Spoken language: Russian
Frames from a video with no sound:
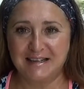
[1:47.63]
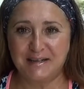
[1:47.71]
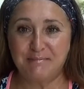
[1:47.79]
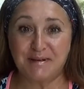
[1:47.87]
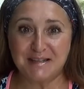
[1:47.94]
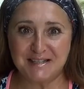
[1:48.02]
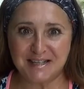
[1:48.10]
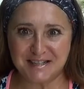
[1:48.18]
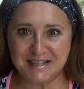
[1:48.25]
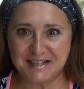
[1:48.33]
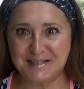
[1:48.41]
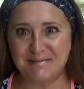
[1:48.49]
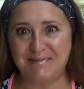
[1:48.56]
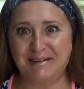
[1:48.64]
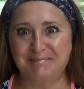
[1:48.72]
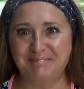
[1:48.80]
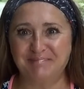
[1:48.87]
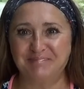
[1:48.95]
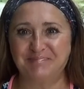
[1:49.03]
и поддержат тебя.
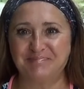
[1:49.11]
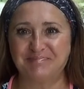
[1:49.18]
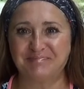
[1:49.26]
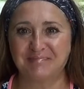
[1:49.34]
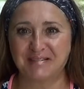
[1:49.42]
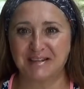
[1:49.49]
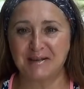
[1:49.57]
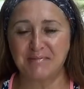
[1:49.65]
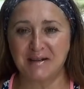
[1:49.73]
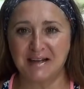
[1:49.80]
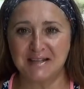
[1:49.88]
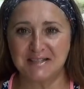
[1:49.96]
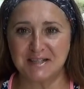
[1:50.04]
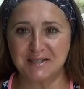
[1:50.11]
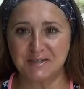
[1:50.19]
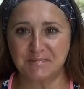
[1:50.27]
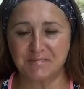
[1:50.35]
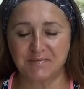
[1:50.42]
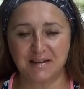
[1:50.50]
Ты
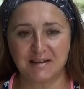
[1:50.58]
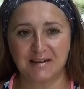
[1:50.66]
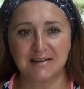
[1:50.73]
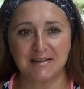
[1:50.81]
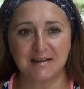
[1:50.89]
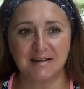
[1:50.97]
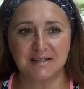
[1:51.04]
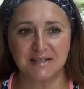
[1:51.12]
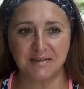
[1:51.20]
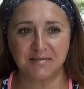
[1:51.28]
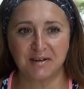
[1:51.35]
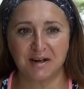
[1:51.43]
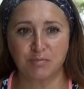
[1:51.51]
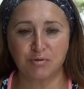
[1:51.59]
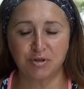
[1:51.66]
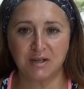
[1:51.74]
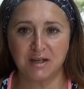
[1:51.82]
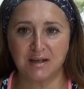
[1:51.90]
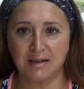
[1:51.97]
молодец. Красивые
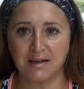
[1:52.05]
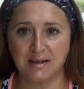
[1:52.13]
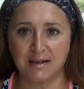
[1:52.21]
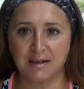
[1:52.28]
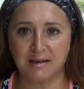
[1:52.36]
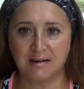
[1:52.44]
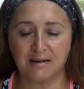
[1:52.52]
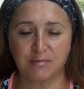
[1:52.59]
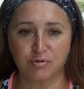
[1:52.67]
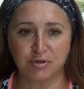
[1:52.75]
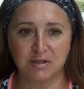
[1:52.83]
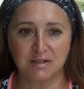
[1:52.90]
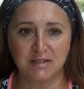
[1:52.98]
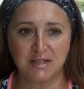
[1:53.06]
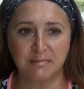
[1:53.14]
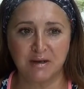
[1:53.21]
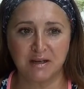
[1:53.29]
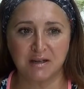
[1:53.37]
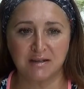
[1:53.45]
работы и работы
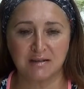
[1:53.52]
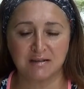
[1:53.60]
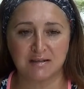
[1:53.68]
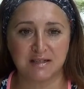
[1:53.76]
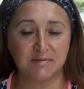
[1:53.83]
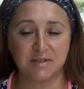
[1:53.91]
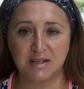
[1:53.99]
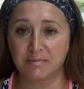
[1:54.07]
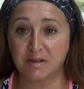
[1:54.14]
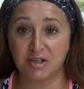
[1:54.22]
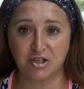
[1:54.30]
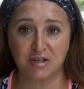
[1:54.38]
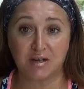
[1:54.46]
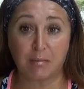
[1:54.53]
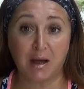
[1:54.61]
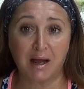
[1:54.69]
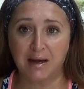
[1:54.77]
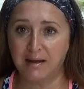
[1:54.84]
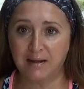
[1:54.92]
Дим, они совсем даже не
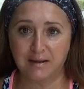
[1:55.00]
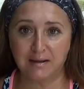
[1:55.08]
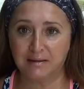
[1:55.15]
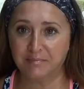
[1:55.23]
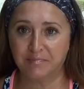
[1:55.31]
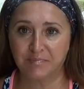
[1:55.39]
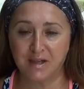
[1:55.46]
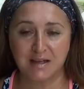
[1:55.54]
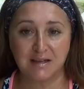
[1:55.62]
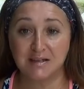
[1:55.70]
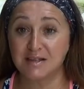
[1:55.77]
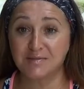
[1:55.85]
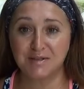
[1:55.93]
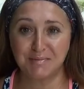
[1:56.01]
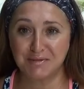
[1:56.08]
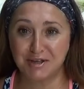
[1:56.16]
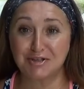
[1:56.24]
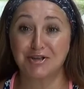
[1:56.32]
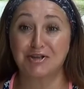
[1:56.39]
маленькие – и совсем
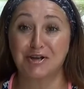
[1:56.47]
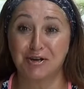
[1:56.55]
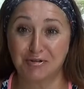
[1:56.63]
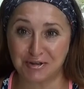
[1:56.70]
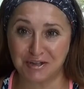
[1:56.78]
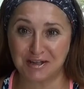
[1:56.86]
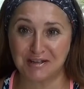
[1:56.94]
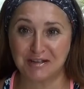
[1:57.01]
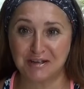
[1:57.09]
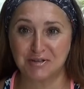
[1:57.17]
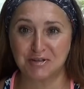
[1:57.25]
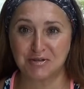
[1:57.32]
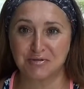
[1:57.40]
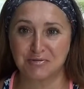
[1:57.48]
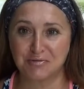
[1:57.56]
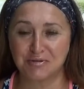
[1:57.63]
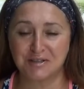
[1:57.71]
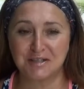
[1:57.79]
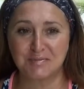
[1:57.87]
даже не легкие, так
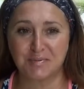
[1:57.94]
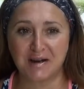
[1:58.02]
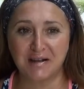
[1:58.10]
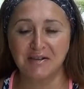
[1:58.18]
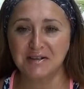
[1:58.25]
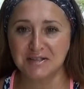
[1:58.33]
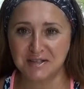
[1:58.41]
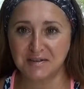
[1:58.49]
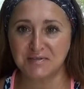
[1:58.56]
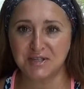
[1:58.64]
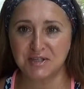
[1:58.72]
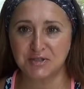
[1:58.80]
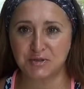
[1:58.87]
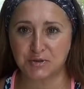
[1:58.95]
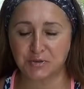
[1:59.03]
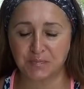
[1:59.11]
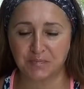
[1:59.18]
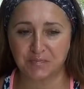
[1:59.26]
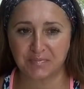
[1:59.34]
что ты справилась на все сто.
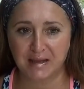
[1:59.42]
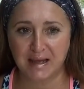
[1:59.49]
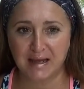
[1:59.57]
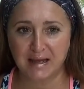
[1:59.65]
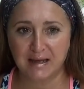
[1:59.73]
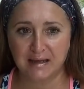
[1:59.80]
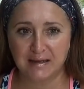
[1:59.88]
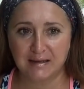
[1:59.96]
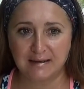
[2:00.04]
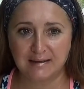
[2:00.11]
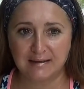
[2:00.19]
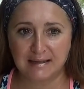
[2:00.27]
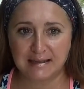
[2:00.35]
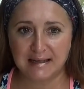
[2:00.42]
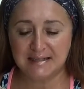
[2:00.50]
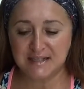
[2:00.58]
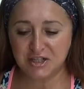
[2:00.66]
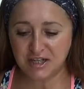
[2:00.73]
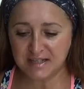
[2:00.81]
А
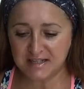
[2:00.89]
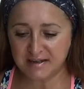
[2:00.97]
сейчас